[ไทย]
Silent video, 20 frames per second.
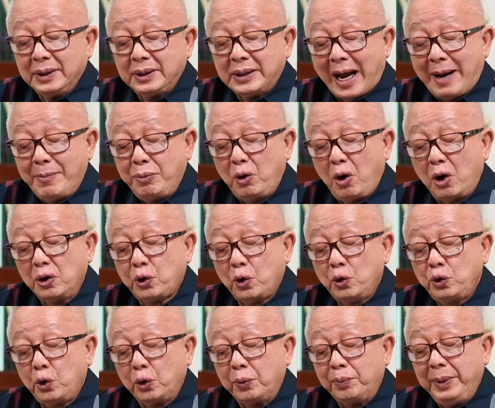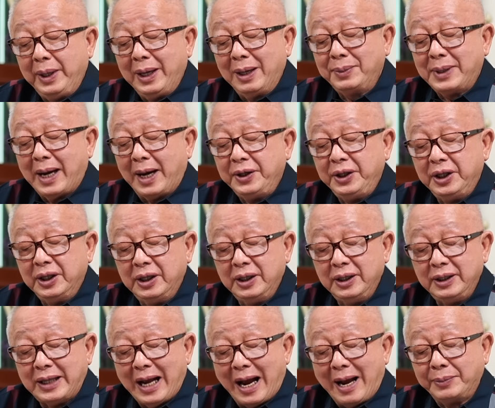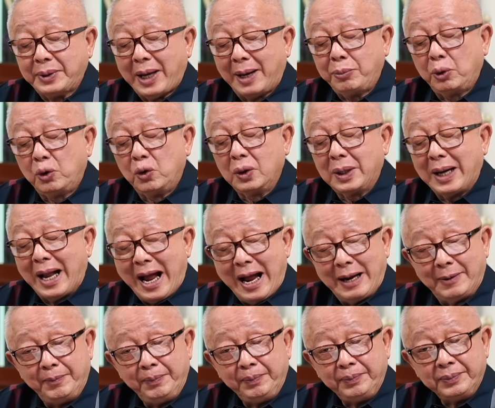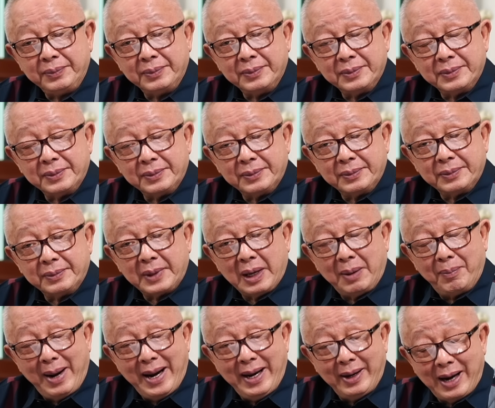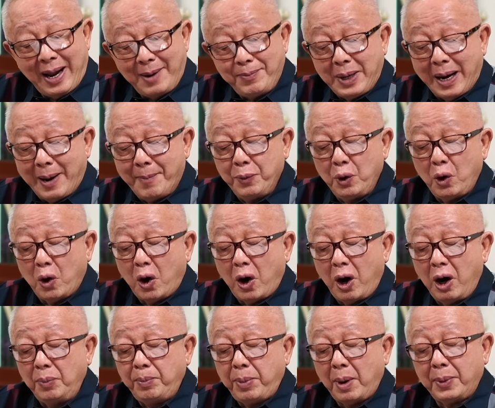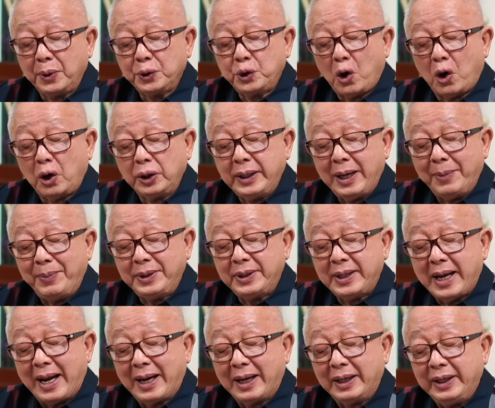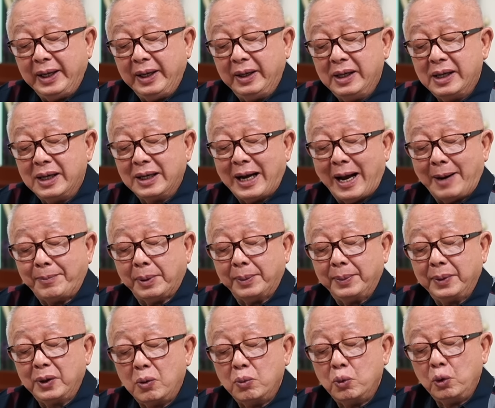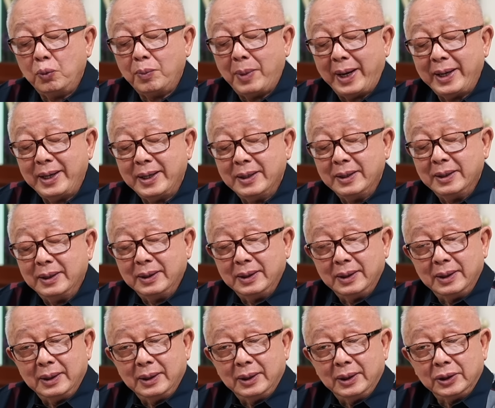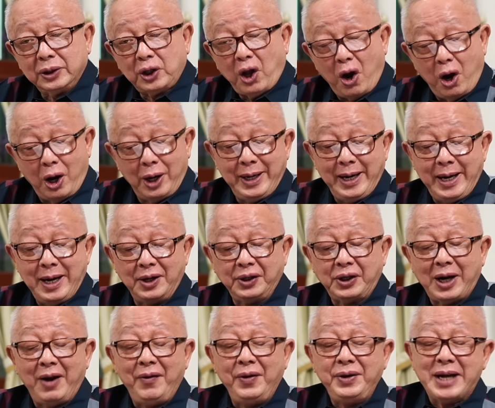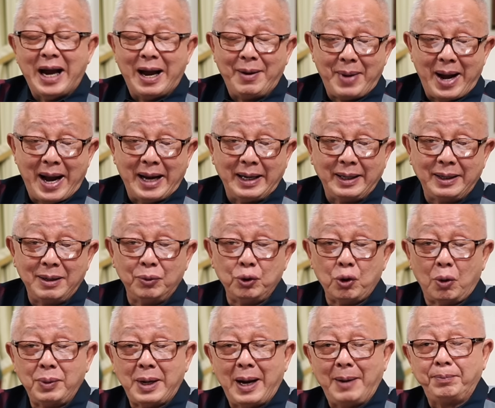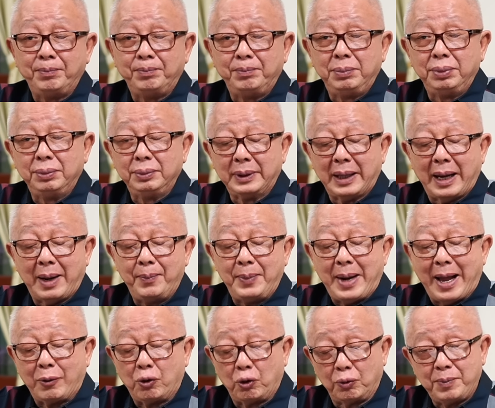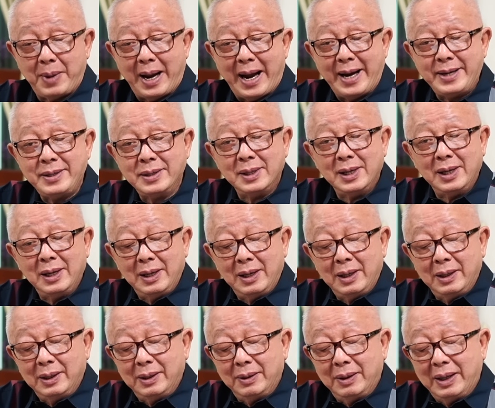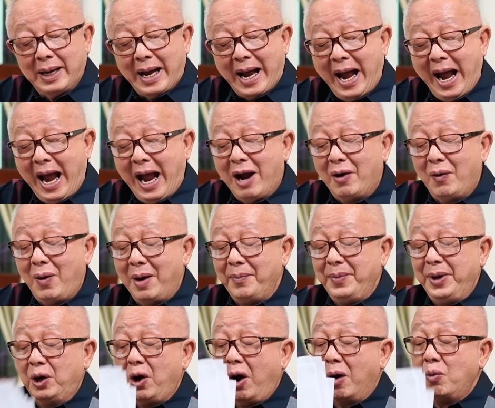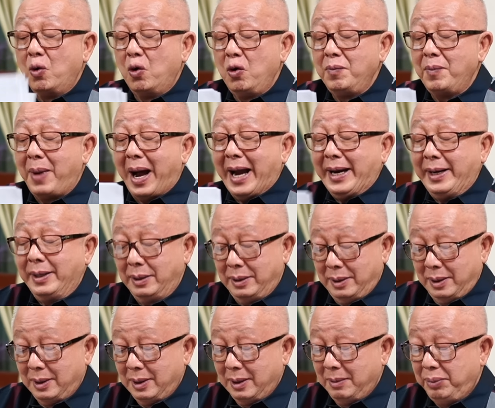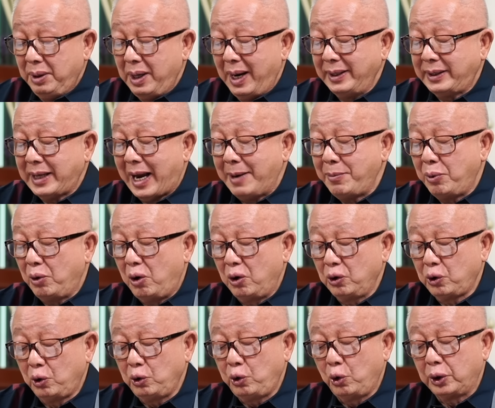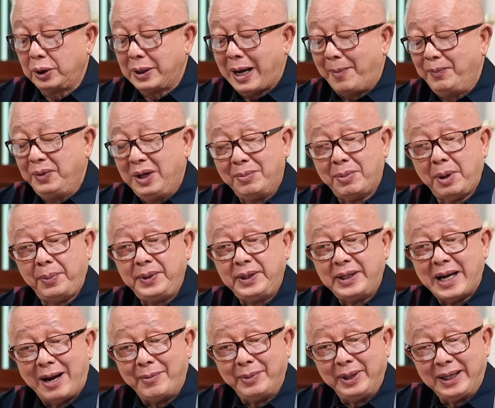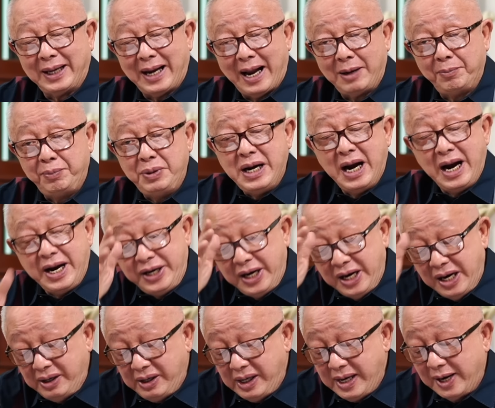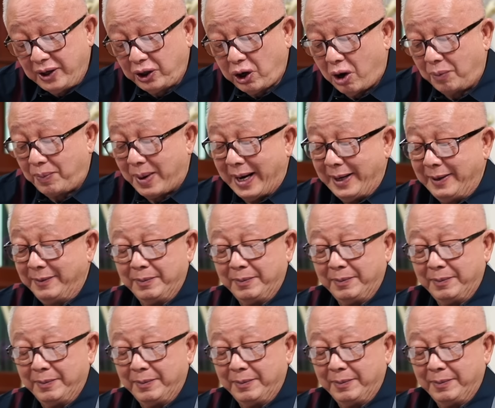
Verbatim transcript: ศาลปกครองสูงสุดมีคำสั่งยืนตามศาลปกครองกลางไม่รับคำขอปปช.ที่จะพิจารณาคดีเรื่องการเปิดข้อมูลไหมตอนนี้ก็ใช้วิชามาแล้วท่านผู้ชมครับนำหลักกฎหมายอ้างว่ามีข้อมูลใหม่เพื่อให้ศาลปกครองสูงสุดนำเรื่องมาพิจารณาอีกครั้งเพื่อยื้อเรื่องต่อไป